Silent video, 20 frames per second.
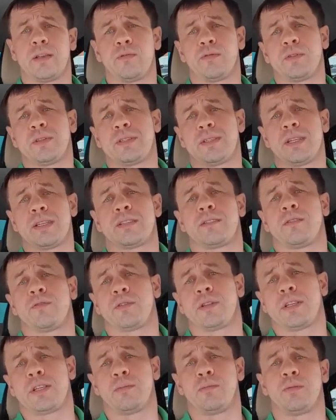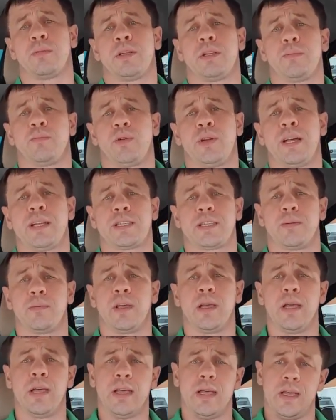И он, естественно, вот этими
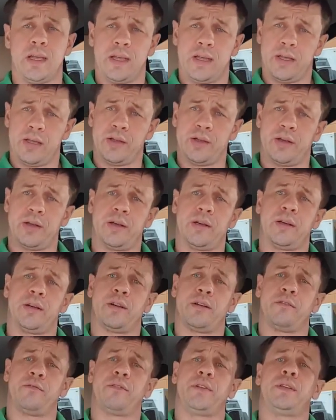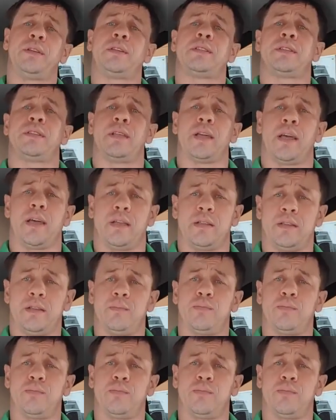манипуляциями э, выясняет.